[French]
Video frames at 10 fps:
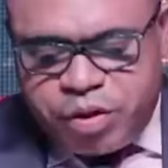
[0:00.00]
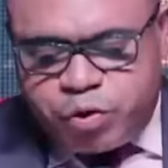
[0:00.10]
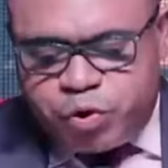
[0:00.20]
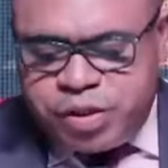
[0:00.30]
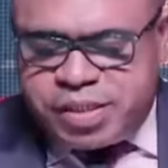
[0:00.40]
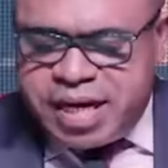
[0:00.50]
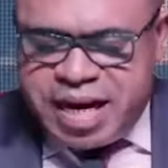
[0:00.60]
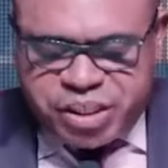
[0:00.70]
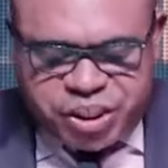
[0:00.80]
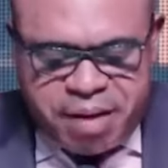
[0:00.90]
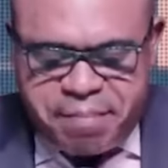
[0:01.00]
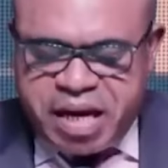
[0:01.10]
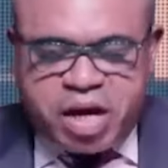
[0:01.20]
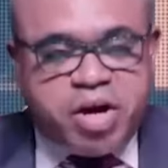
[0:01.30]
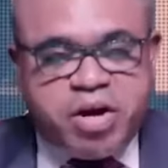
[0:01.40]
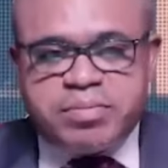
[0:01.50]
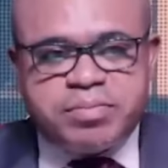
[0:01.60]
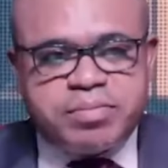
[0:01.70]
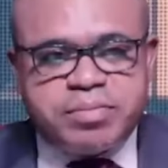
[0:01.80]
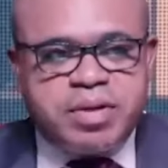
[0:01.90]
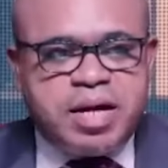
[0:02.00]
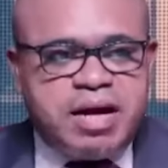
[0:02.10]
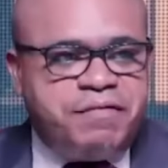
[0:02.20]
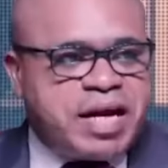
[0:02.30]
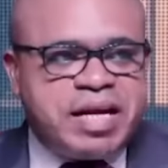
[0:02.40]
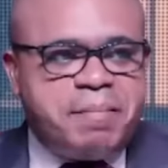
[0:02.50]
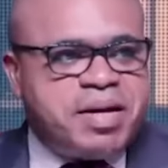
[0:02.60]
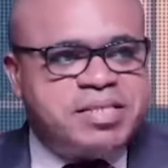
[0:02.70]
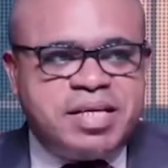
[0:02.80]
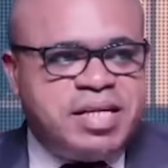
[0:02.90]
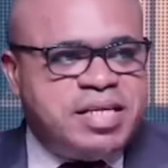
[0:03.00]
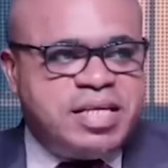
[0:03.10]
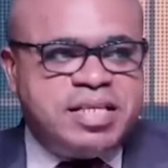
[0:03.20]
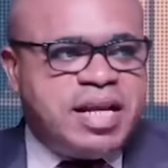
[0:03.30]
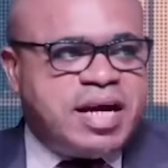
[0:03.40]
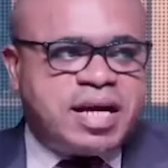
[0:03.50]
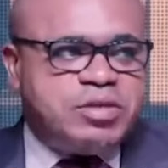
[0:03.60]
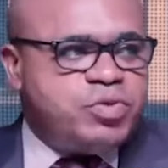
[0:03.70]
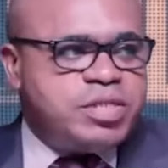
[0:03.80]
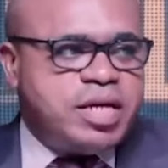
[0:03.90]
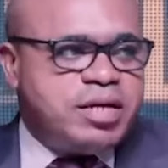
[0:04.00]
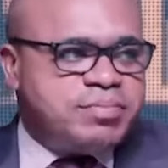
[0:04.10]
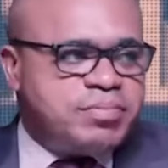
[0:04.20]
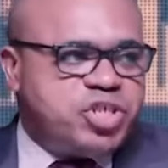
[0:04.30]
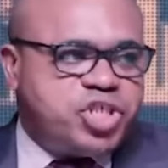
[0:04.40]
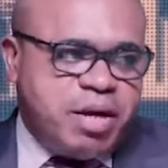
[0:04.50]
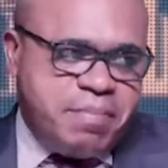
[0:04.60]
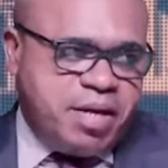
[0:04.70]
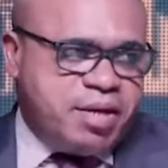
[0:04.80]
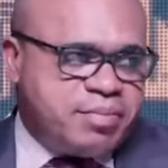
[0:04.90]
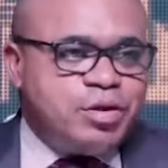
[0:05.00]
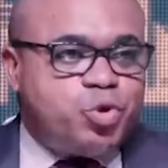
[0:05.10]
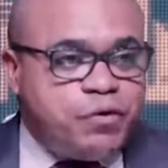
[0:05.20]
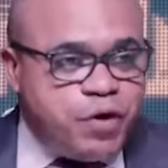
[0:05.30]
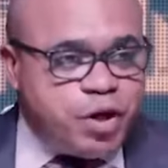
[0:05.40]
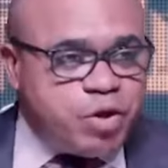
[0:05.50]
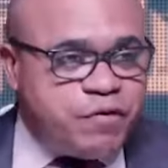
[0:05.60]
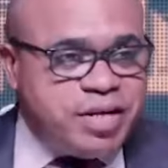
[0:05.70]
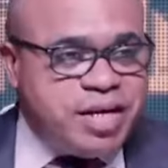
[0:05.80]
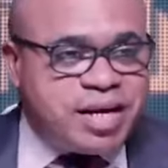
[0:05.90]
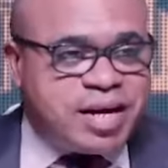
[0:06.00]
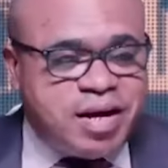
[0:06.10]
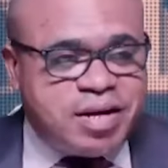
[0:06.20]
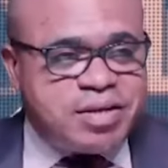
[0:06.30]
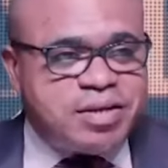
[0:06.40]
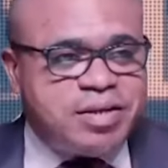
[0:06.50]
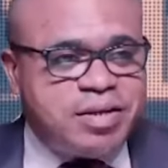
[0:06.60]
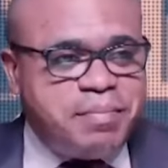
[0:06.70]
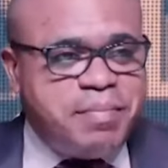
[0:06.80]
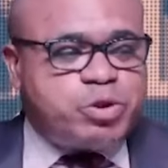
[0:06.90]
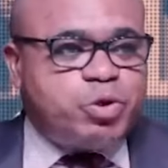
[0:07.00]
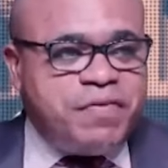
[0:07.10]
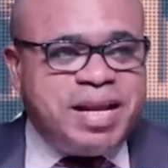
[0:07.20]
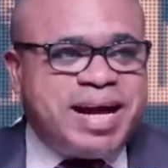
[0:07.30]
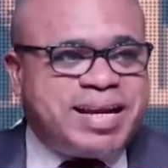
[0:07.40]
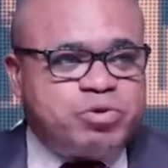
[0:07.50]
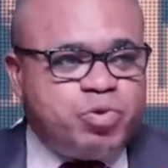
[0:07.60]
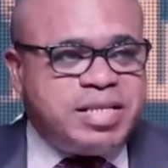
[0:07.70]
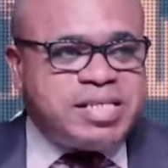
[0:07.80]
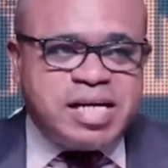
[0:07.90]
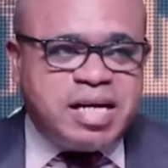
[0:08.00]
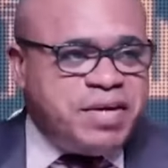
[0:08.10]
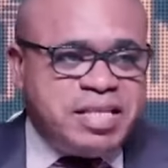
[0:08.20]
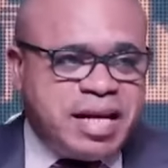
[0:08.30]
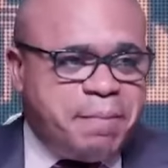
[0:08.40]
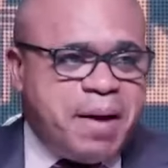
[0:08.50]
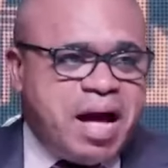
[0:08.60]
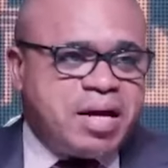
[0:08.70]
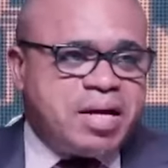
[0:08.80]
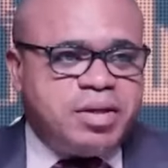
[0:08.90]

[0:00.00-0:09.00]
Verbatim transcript: Tu ne seras jamais grand avec la mentalité de la gratuité. Jamais. Tu veux devenir grand, mais tu veux la gratuité, ça ne viendra pas.